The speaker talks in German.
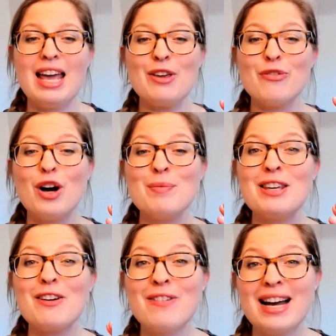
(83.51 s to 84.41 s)
Ich freue
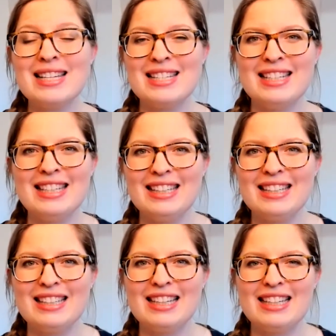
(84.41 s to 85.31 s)
mich
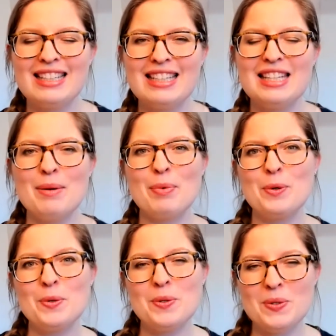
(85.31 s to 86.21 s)
wahnsinnig, dich hier
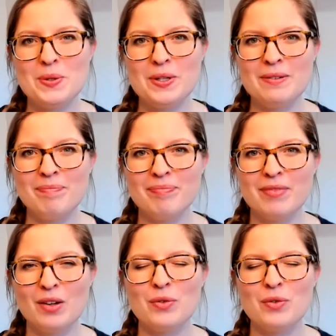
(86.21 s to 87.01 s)
begrüßen zu können